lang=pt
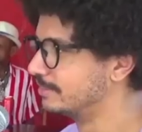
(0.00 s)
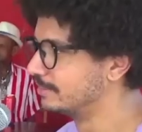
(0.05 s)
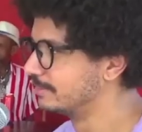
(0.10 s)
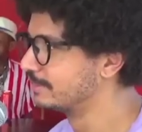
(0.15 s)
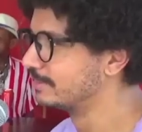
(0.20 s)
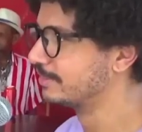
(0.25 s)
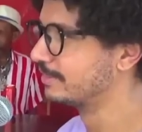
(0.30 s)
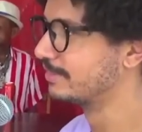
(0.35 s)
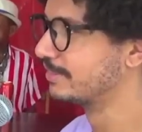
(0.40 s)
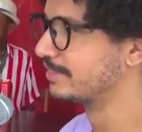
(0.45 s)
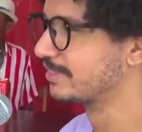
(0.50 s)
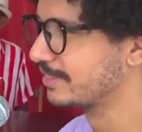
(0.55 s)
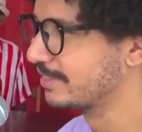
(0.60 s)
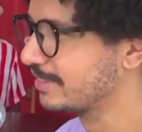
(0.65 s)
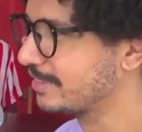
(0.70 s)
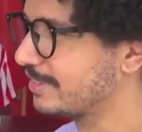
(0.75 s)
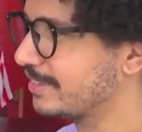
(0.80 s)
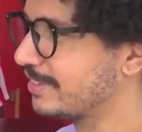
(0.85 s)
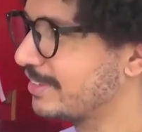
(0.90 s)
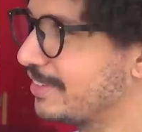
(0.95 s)
Pra gente ficar
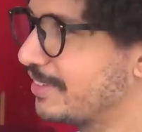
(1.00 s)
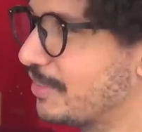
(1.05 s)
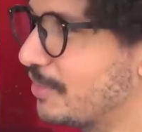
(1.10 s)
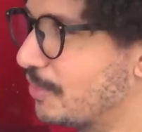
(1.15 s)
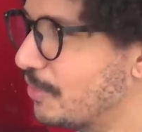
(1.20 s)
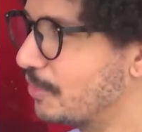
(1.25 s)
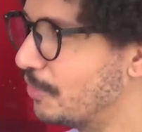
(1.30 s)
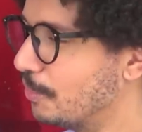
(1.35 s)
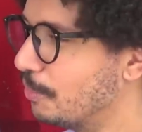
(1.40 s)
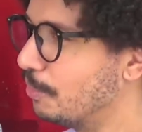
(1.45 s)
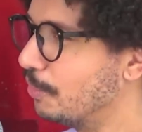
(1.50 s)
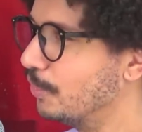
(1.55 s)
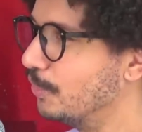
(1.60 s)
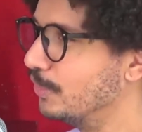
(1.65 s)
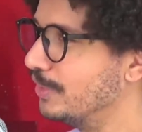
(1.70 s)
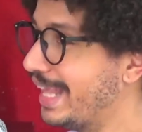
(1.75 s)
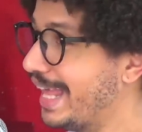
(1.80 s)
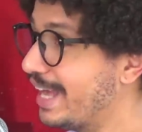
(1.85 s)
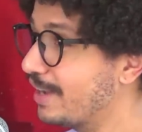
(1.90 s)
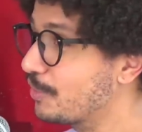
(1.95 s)
escaldado com um isso. Um
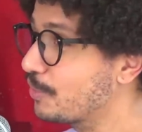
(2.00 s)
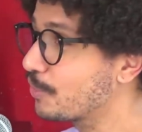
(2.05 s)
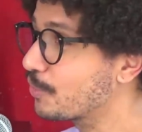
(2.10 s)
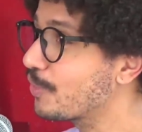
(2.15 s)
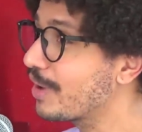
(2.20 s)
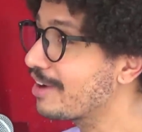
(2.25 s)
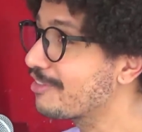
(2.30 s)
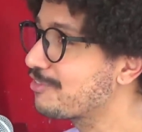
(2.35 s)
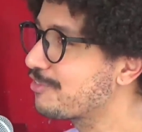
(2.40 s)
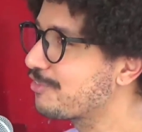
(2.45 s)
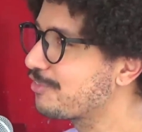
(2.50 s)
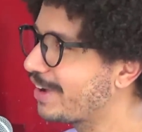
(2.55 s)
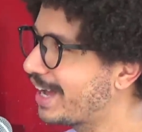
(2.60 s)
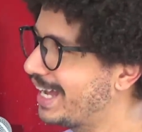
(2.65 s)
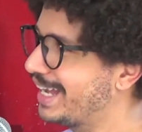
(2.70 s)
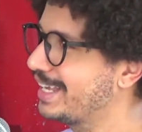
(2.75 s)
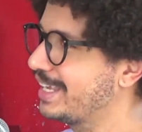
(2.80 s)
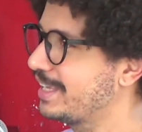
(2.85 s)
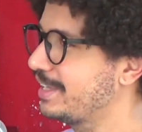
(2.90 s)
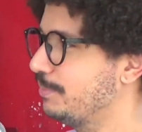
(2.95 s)
boneco com a
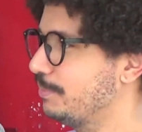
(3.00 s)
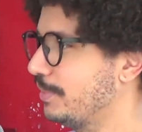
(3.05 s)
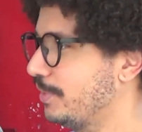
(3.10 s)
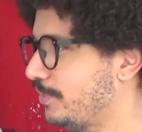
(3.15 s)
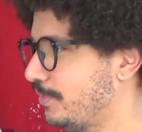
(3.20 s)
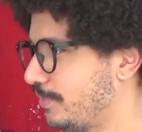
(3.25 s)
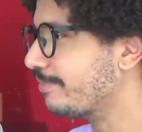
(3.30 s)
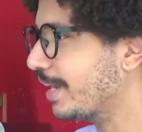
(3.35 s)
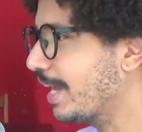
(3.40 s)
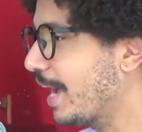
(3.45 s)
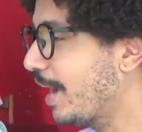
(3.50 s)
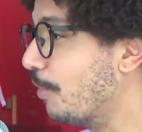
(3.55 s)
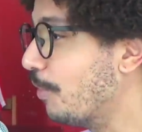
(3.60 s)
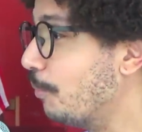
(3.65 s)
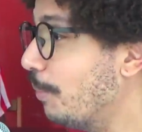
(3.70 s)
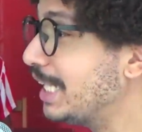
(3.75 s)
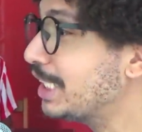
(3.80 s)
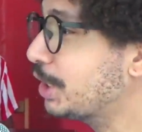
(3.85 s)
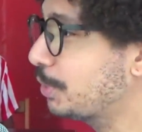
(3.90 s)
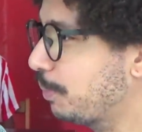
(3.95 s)
faca, irmão. Ah, o
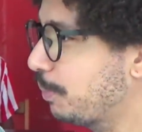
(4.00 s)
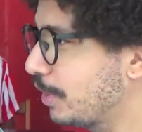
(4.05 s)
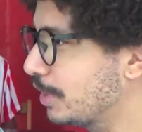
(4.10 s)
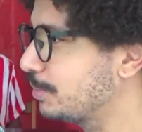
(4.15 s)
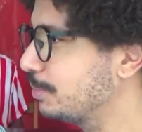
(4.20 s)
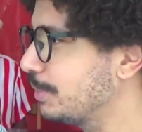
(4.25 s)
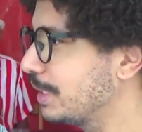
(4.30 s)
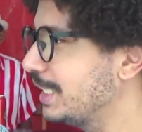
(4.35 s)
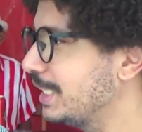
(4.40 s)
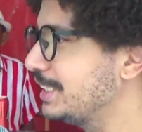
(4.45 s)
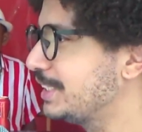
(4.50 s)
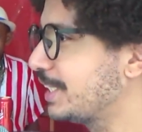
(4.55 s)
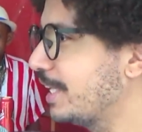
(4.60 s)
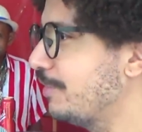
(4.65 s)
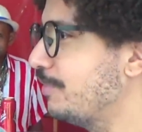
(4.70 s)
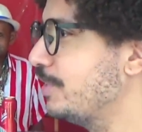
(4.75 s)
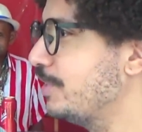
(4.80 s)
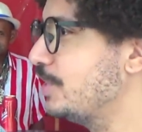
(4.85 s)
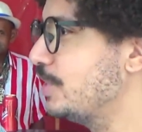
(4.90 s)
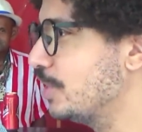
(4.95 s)
mais próximo que a gente
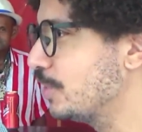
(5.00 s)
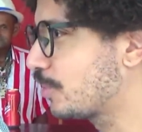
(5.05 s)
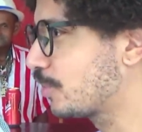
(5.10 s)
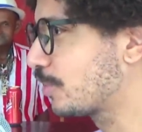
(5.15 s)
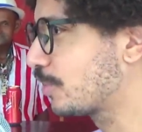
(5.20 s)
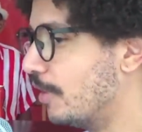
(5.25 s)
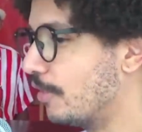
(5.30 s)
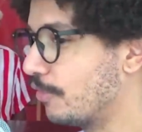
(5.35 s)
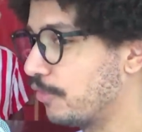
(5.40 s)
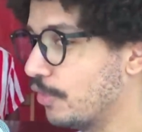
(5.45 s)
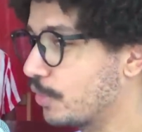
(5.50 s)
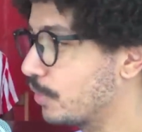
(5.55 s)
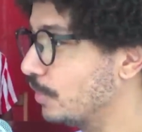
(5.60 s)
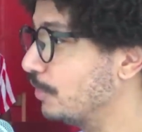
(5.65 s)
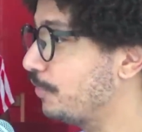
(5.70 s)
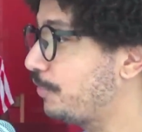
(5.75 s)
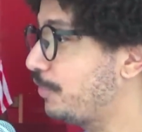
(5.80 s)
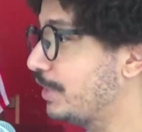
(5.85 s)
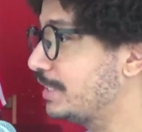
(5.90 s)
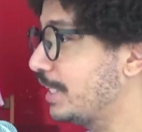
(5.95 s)
teve disso foi
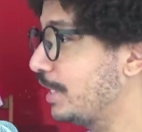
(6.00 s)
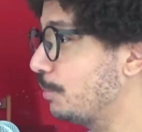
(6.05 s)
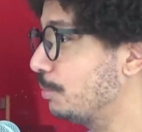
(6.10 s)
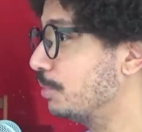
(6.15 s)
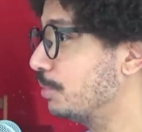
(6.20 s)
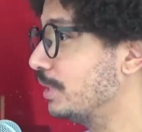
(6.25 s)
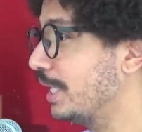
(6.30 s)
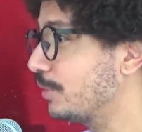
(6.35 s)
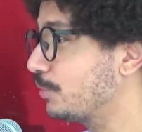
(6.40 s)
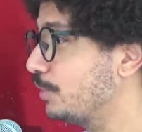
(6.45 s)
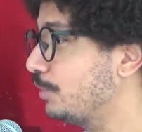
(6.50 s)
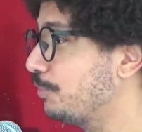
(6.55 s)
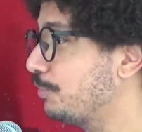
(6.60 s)
quando fizeram o boneco de